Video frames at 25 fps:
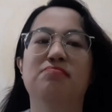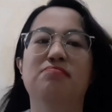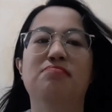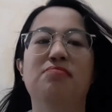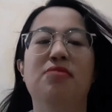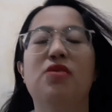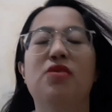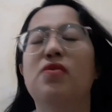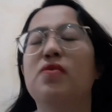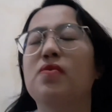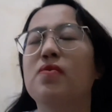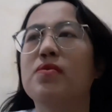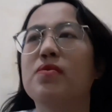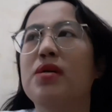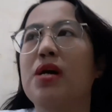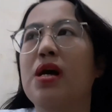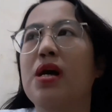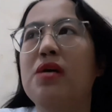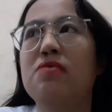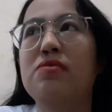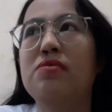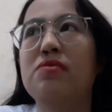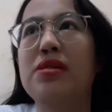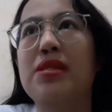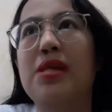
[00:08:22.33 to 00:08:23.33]
Pero,
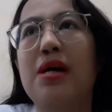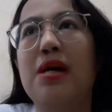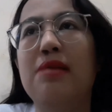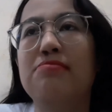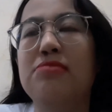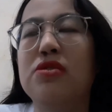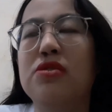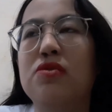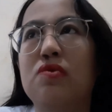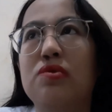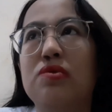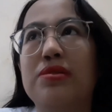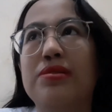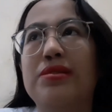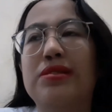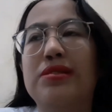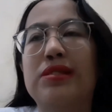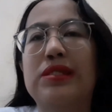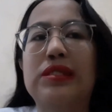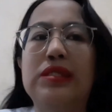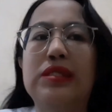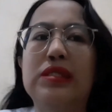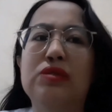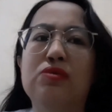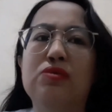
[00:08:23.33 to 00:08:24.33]
ako ay naamin ko lang
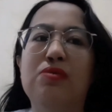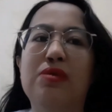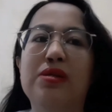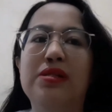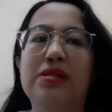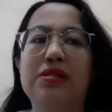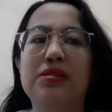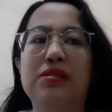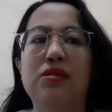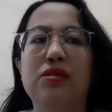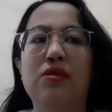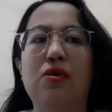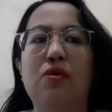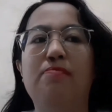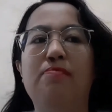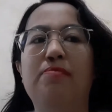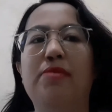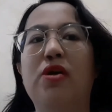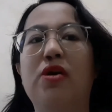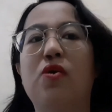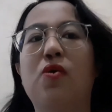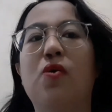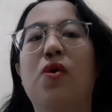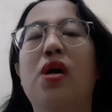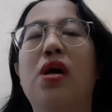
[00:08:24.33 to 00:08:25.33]
kasi sinungaling din ako.
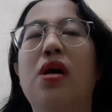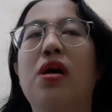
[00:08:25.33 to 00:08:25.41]
Pero,